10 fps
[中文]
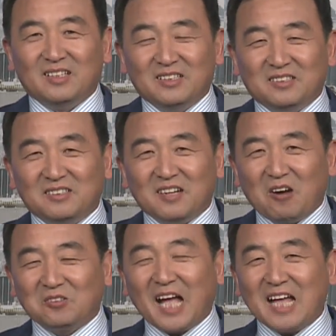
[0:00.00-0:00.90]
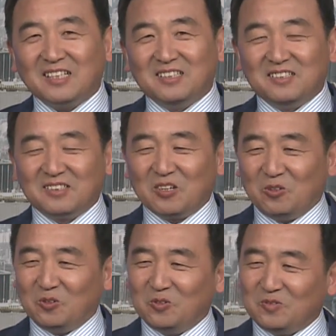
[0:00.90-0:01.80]
一只老大的一只
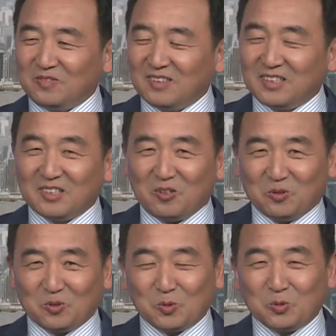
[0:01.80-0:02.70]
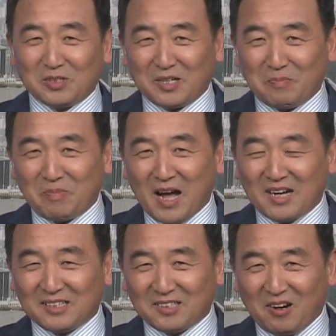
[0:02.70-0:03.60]
狗，这狗肚子上
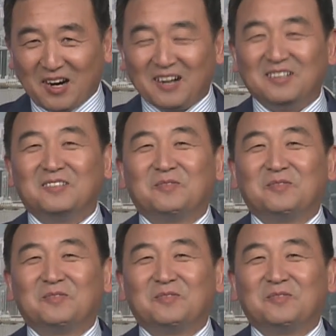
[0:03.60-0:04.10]
趴个小孩儿，